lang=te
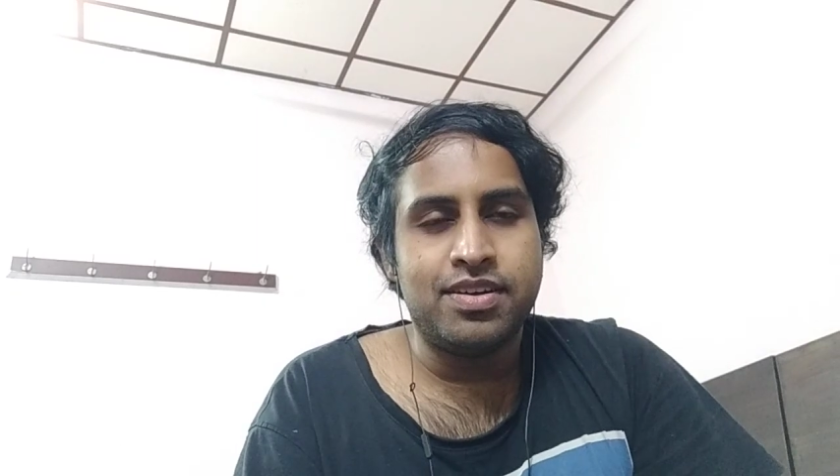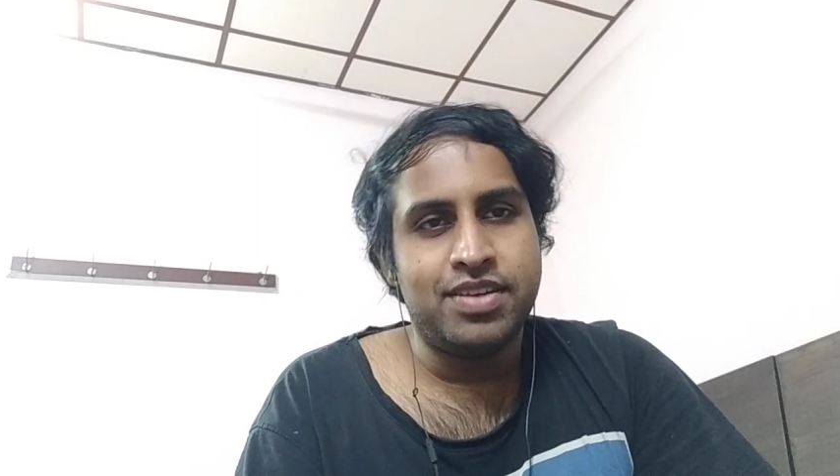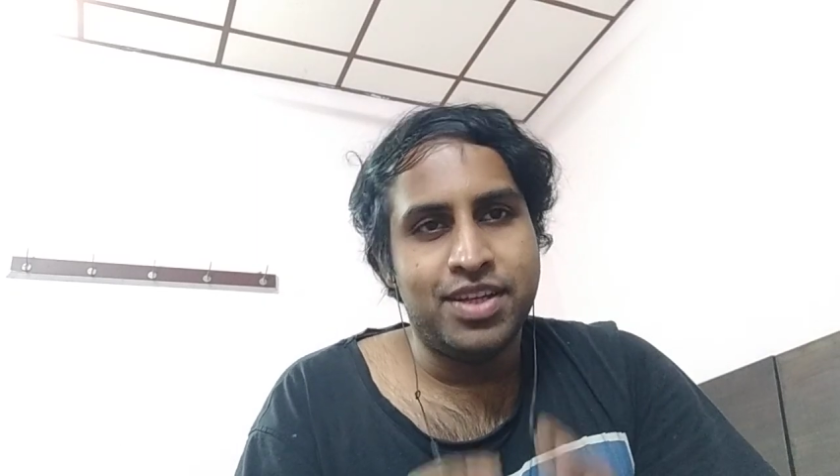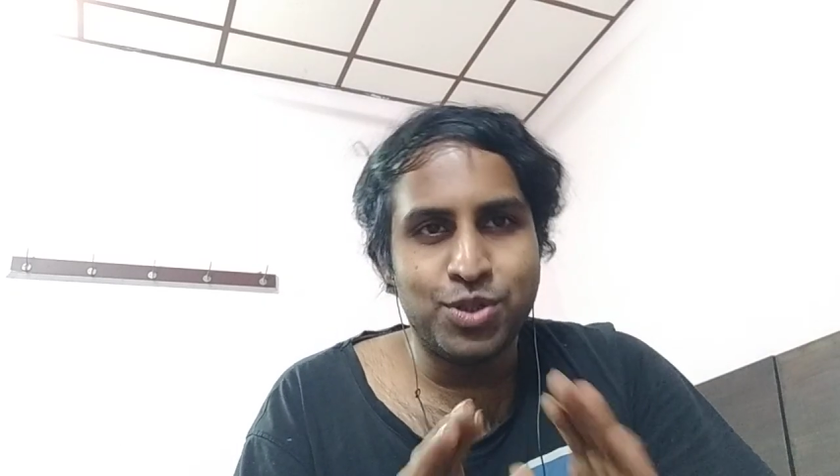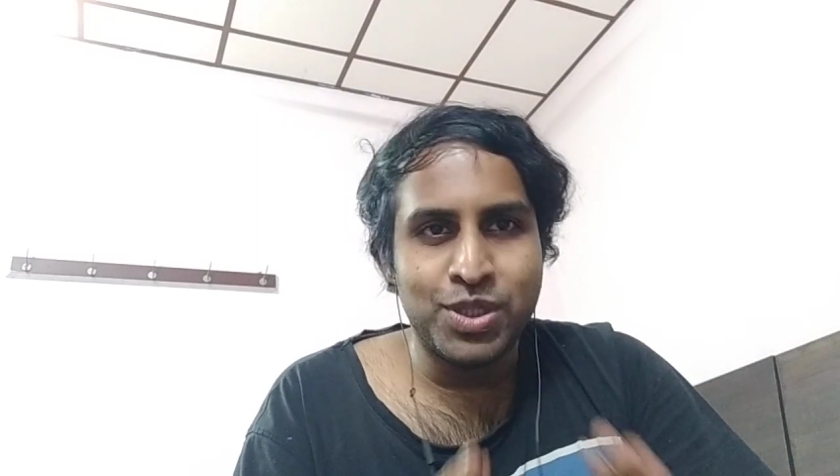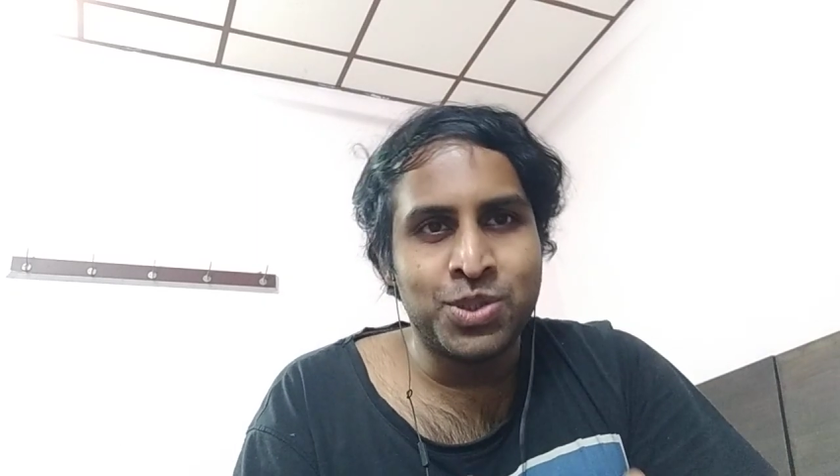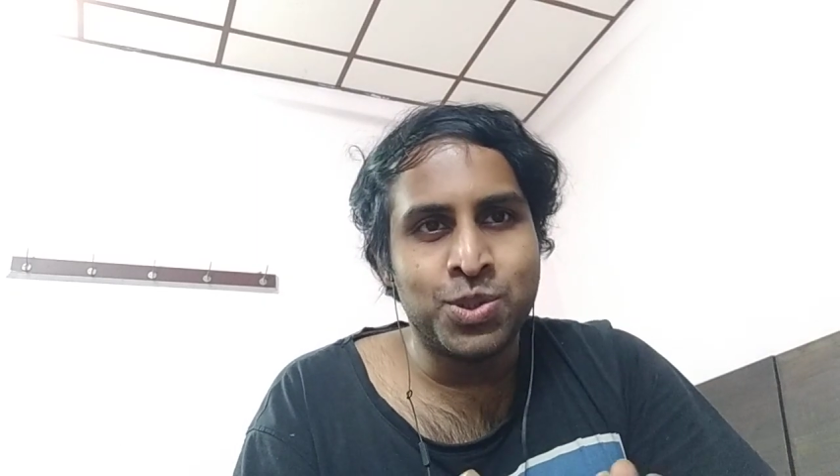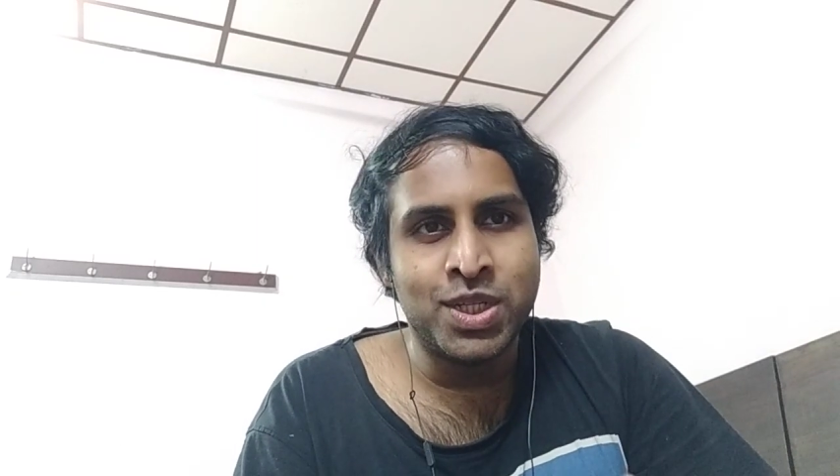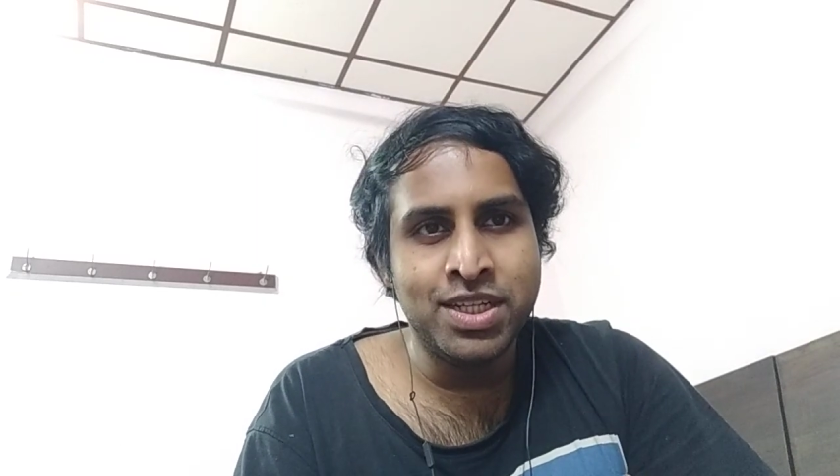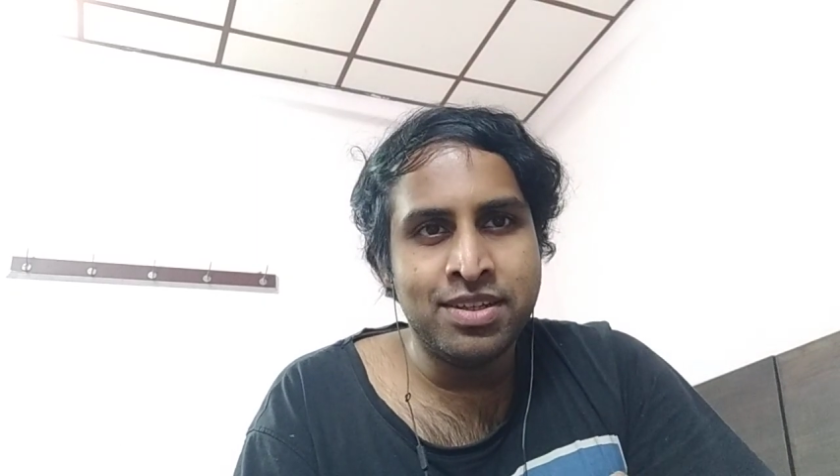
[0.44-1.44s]
నేను
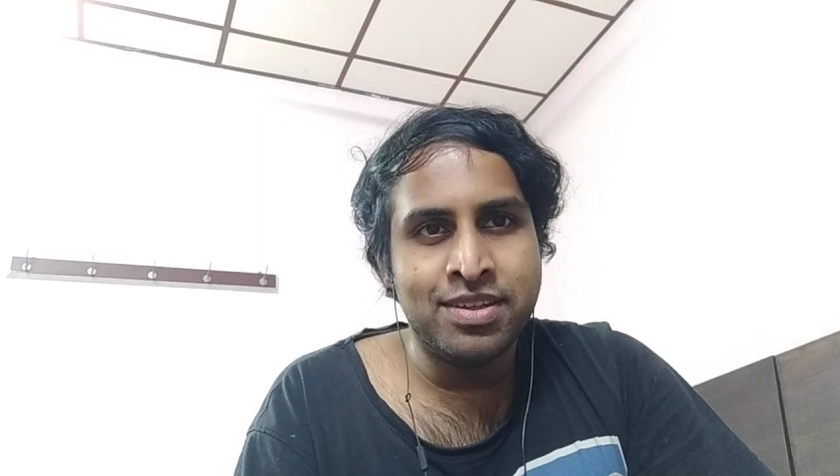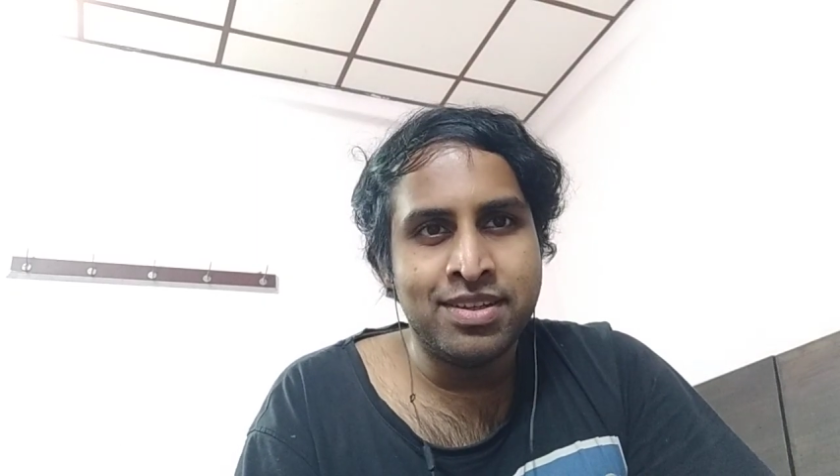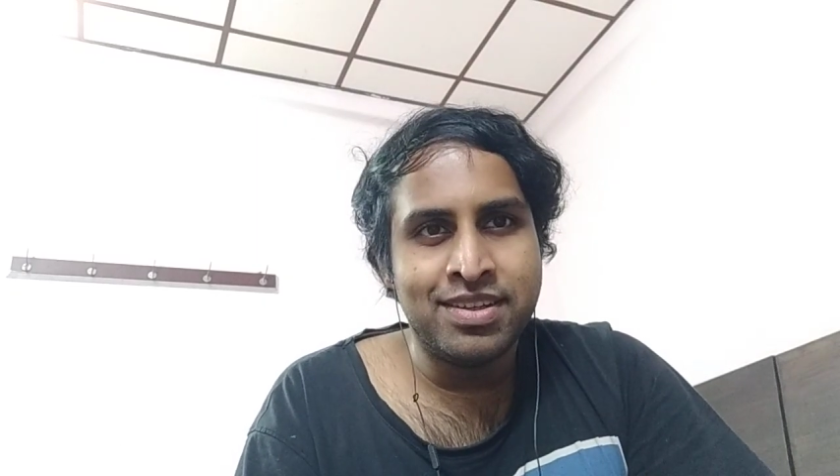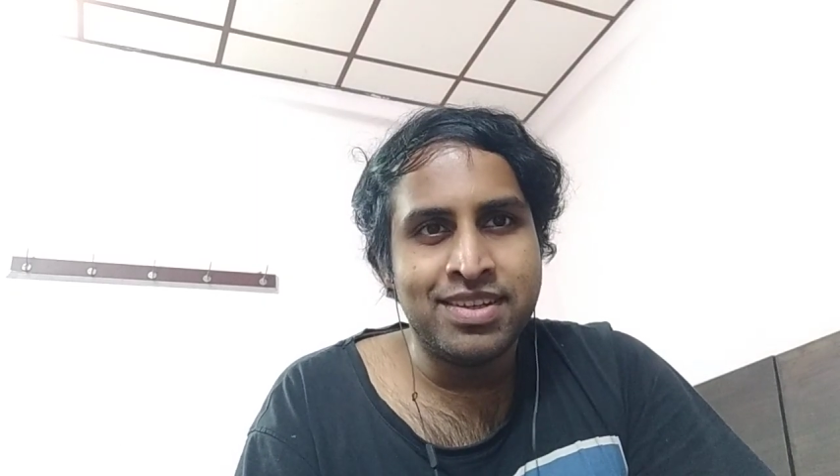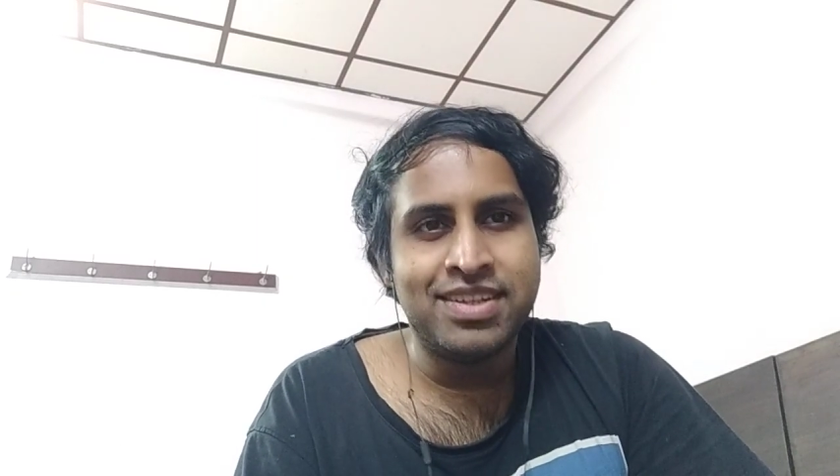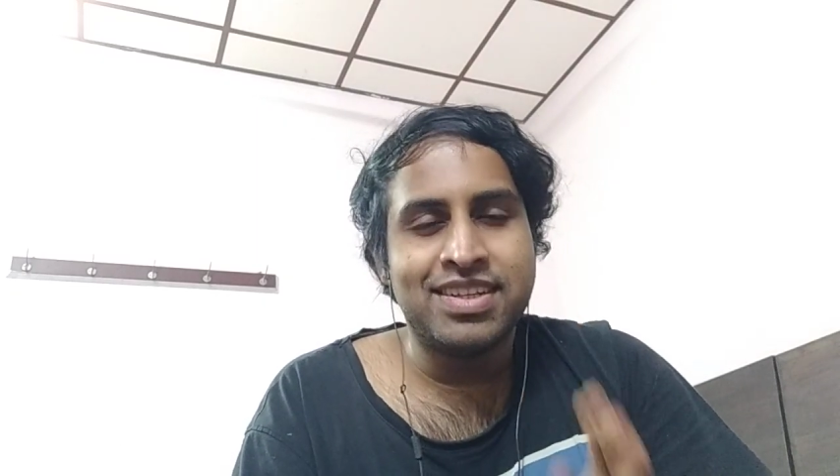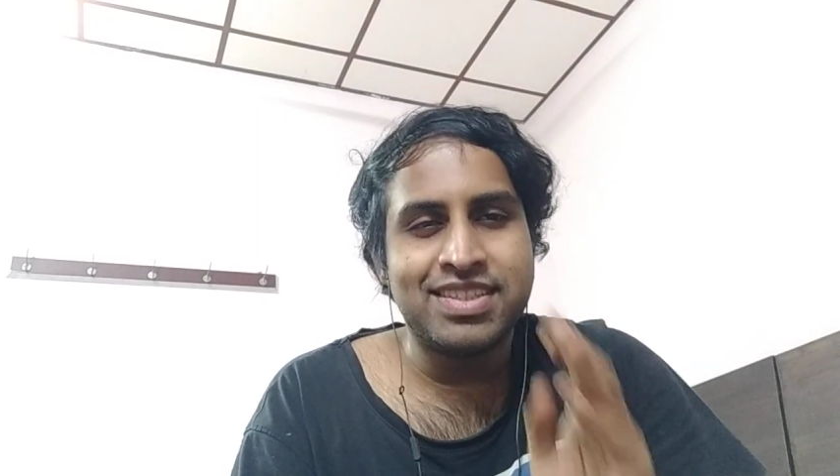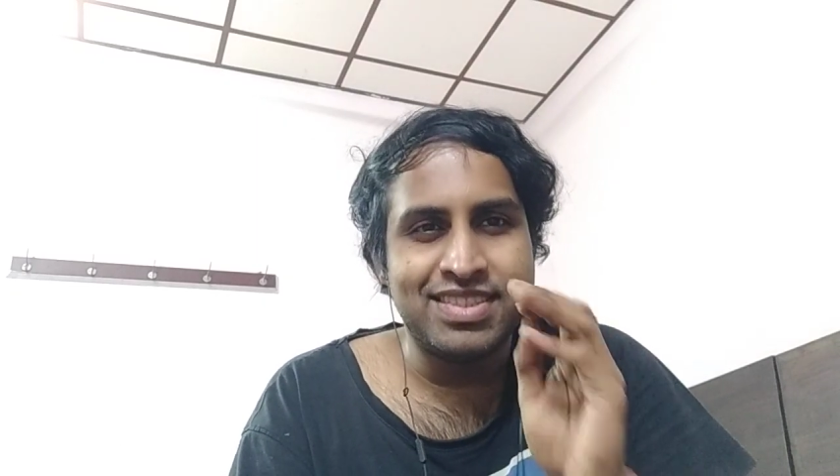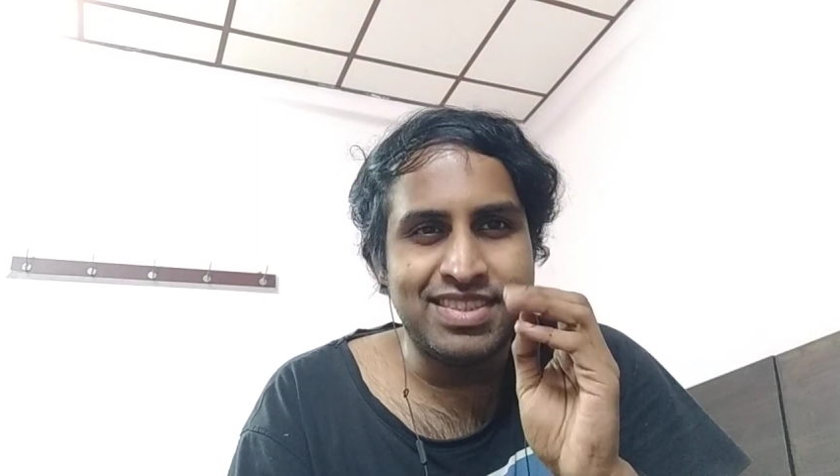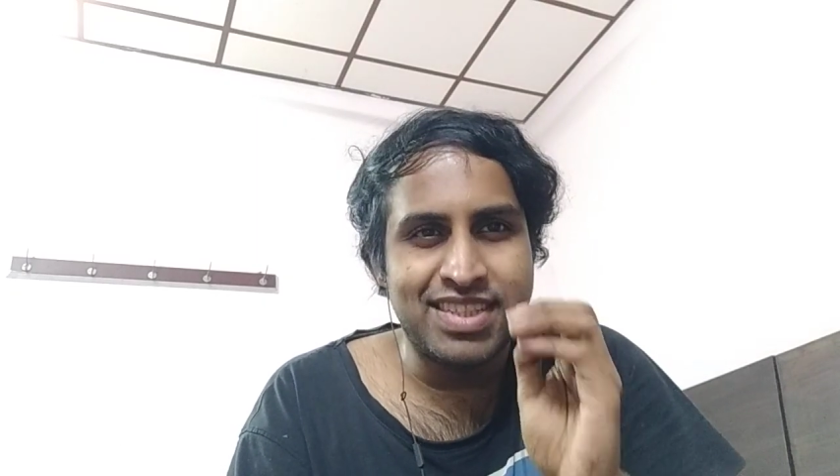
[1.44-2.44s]
హిందూనే
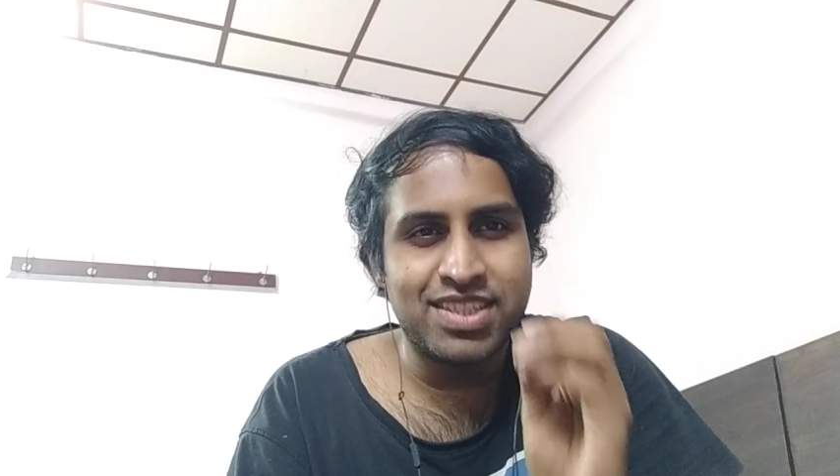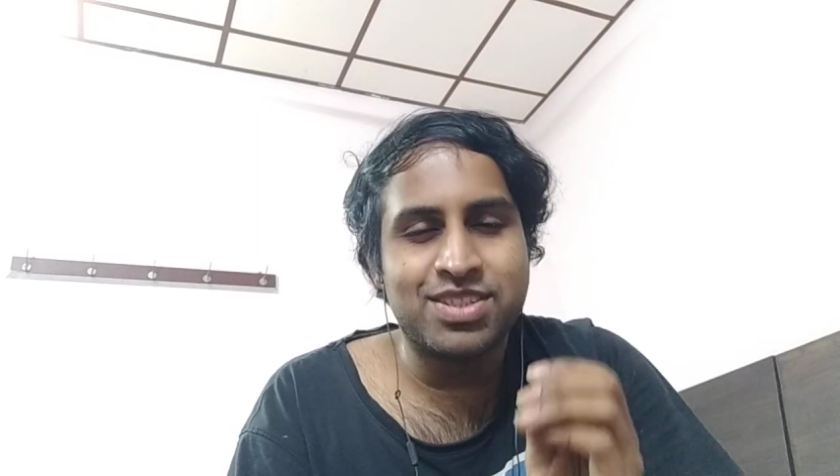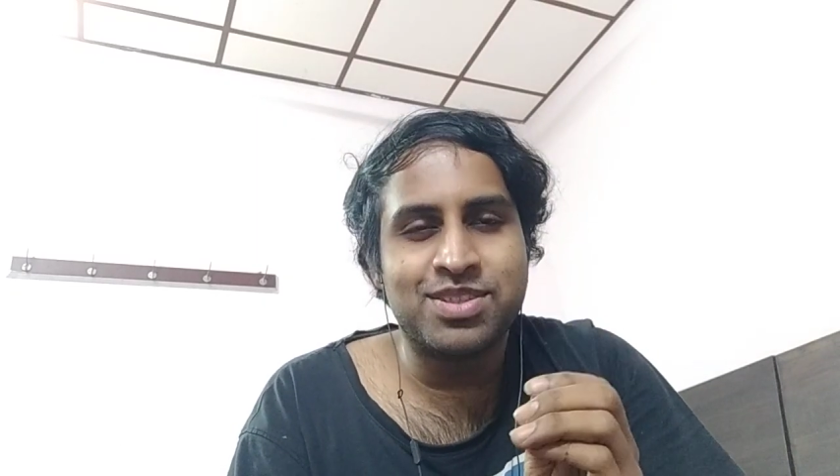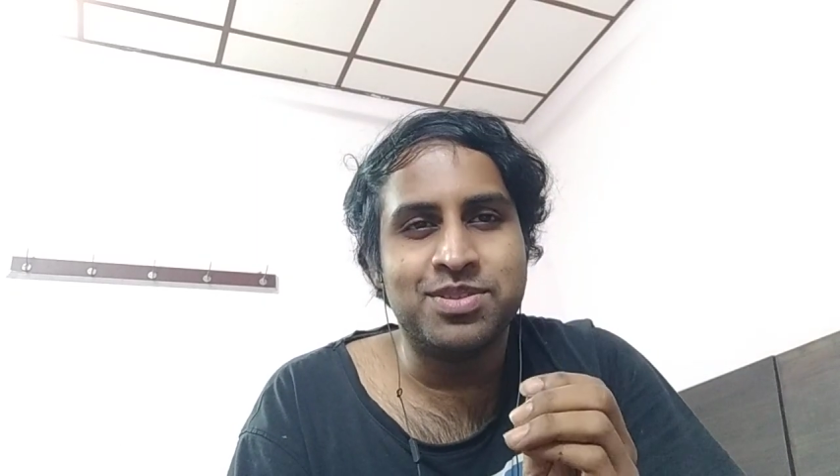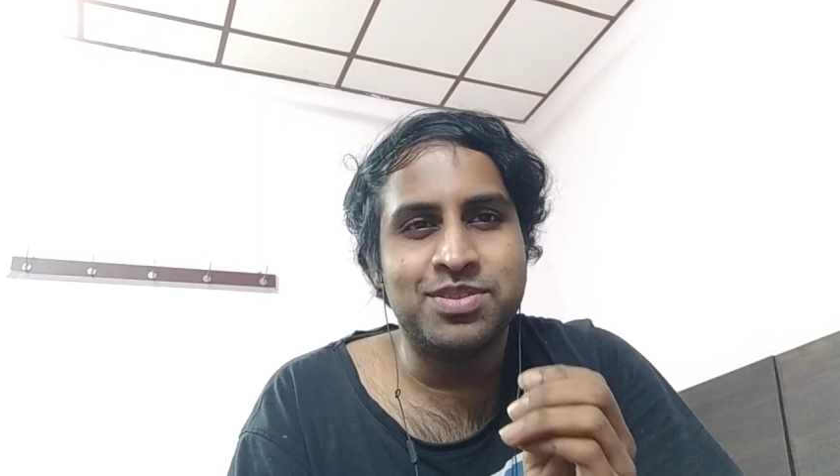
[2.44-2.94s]
జస్ట్